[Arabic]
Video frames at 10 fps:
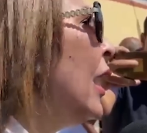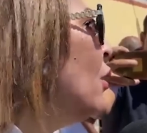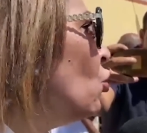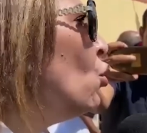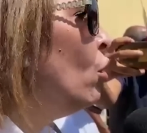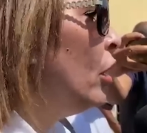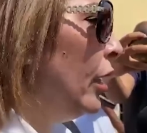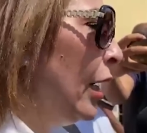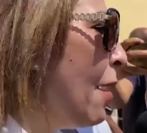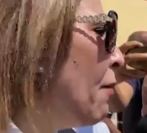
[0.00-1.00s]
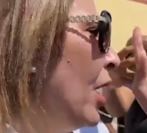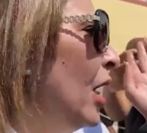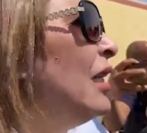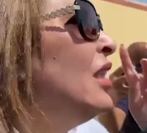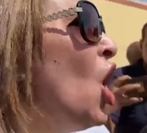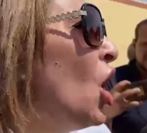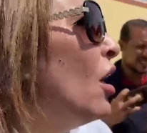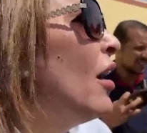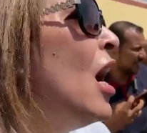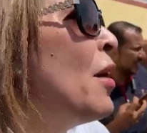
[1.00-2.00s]
انه لما
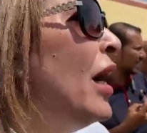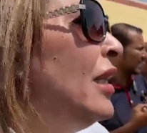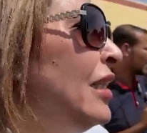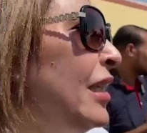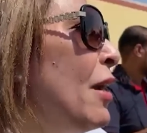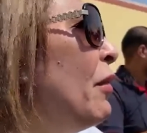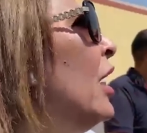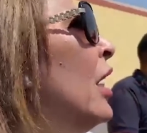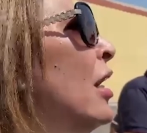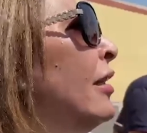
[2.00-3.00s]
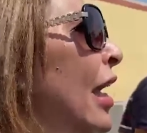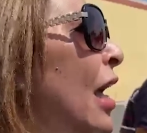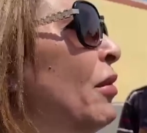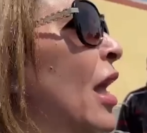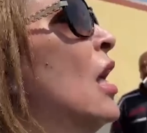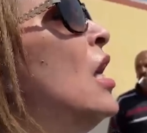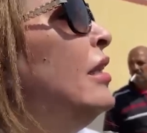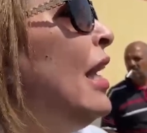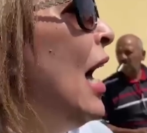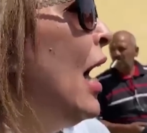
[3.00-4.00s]
اتاخر اربع ايام الالتهاب ده
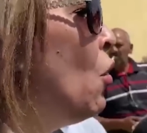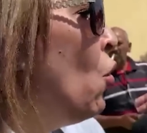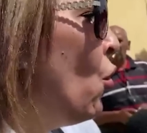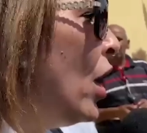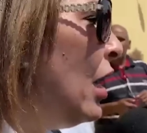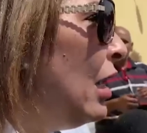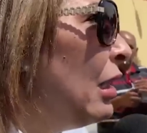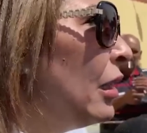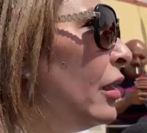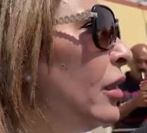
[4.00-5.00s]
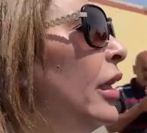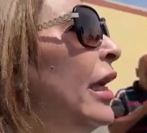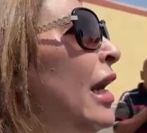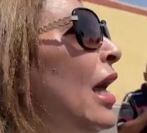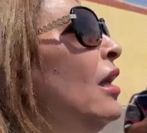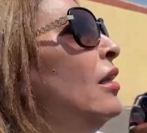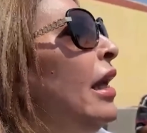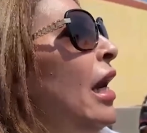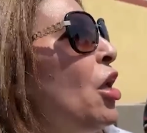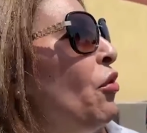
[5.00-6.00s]
تحول الى
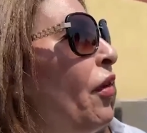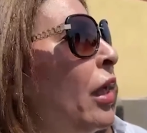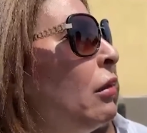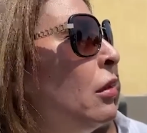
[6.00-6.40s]
تليفات